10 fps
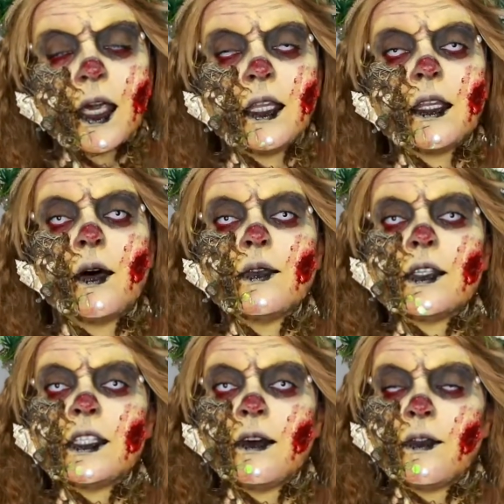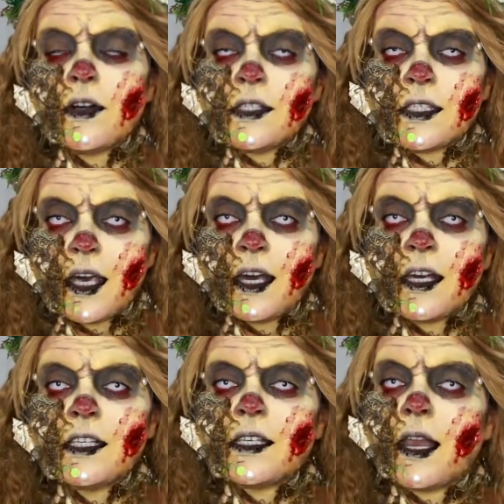Então, se você
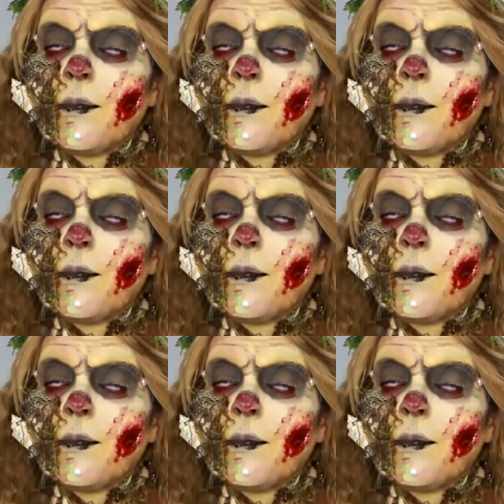quiser